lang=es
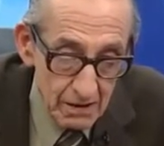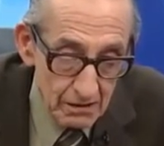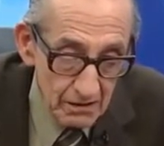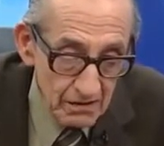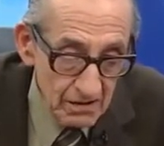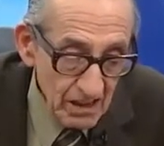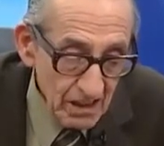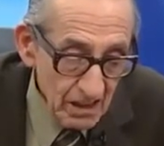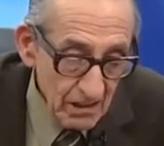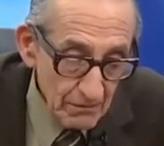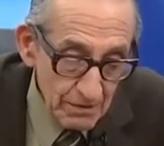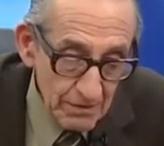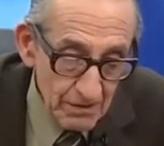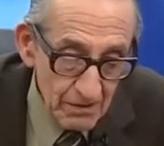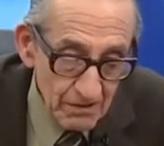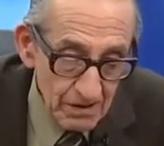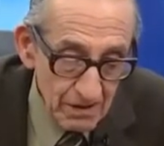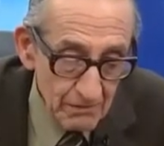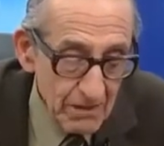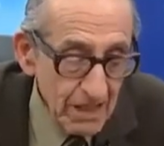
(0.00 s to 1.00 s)
Entonces le
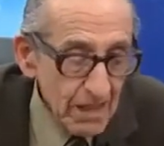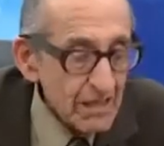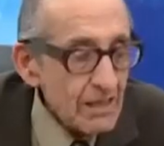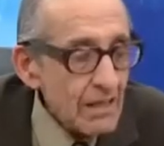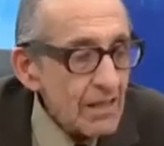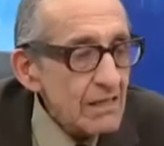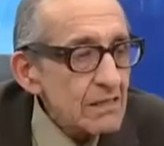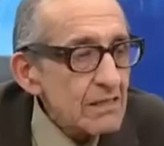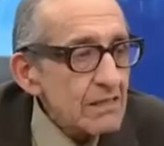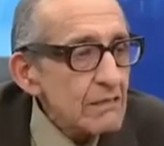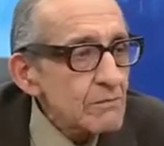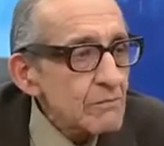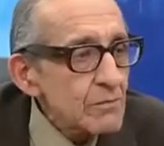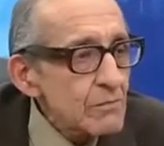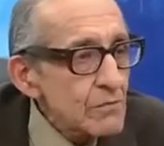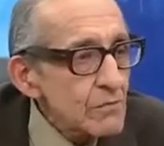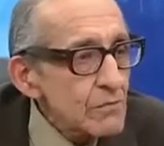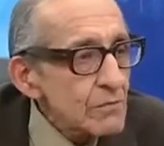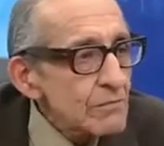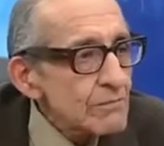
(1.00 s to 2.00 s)
pido que me aclare este
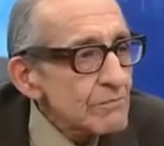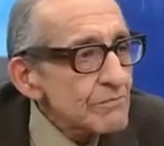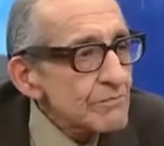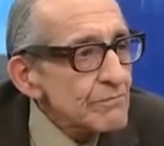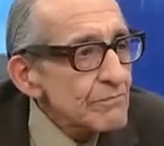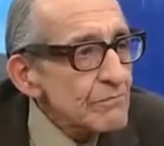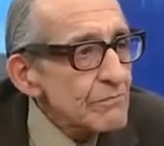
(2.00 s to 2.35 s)
punto.